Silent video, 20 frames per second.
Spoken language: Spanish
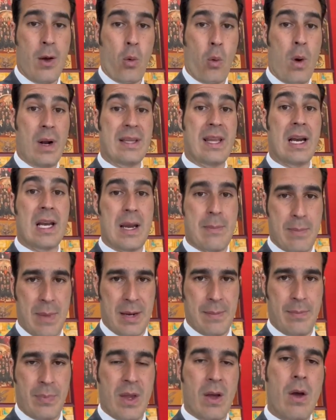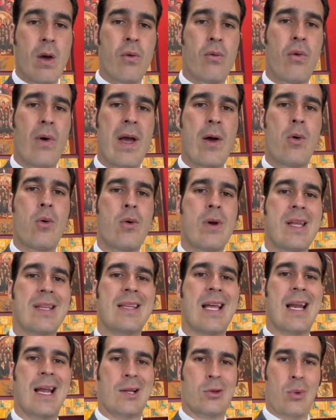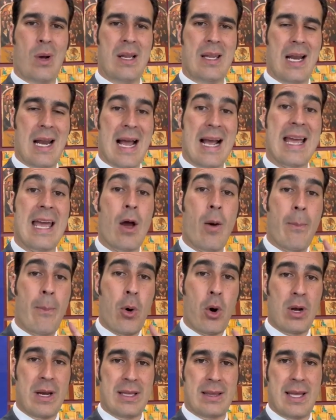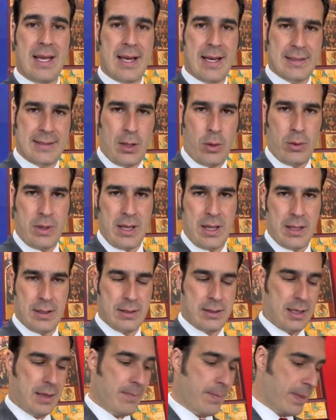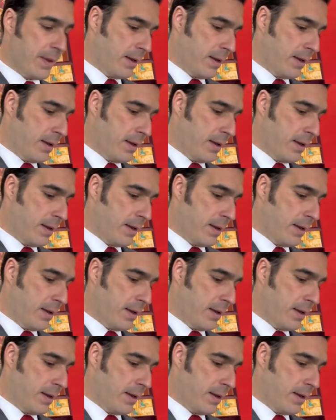Walter Lippmann fue un intelectual de la geopolítica estadounidense